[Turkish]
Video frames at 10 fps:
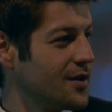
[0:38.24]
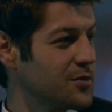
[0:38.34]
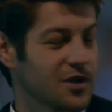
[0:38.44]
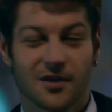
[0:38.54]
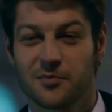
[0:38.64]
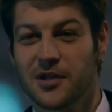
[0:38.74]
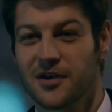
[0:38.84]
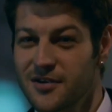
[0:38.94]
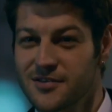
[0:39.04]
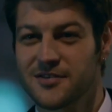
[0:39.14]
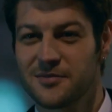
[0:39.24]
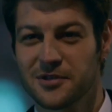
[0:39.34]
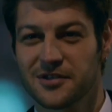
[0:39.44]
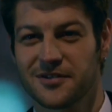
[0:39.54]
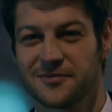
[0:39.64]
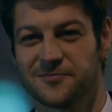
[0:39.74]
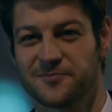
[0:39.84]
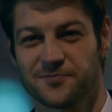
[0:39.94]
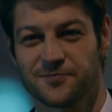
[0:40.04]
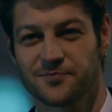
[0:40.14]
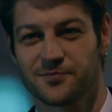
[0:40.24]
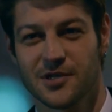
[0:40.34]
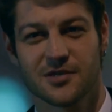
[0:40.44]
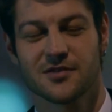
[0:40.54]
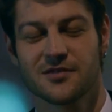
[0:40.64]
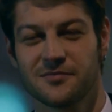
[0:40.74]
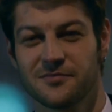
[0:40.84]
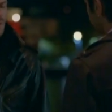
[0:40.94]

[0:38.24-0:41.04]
Emniyetten beri karşılaşamadık. Nasılsın?